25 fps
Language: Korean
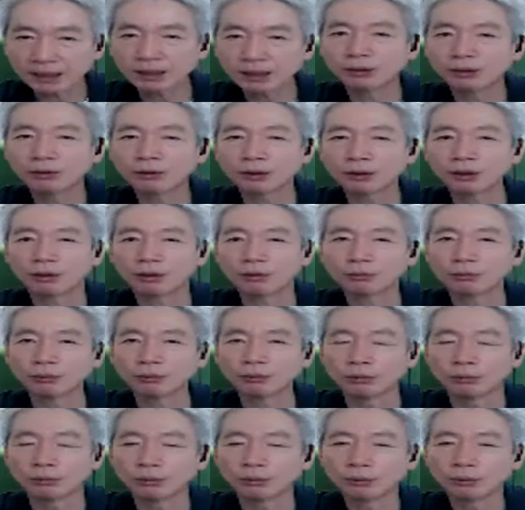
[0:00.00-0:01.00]
이런
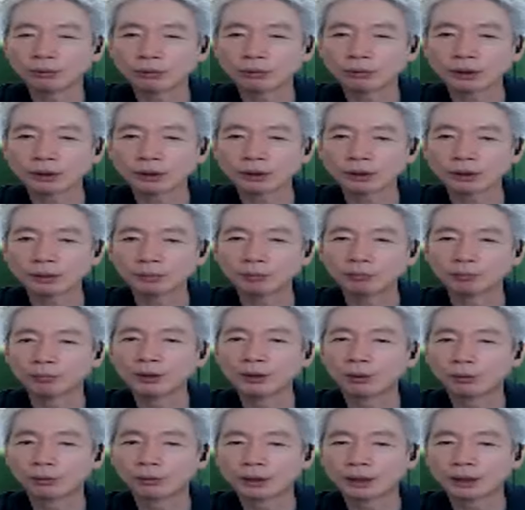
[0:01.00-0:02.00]
경우 네,
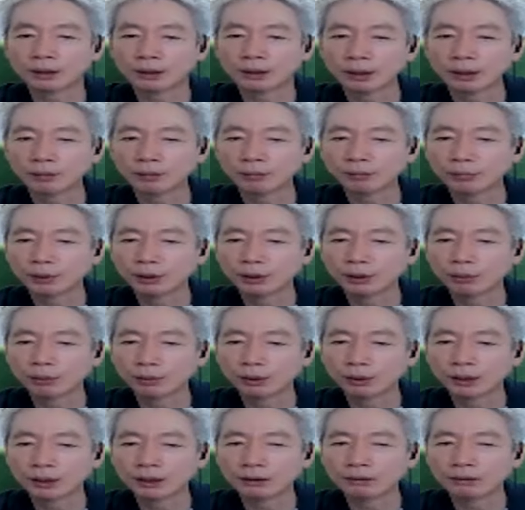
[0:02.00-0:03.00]
미용
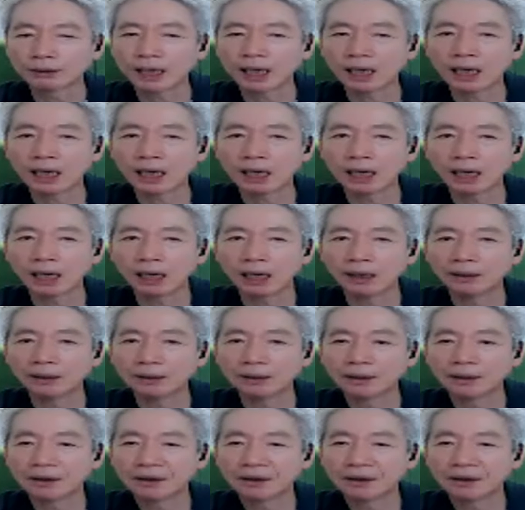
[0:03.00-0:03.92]
미용기능사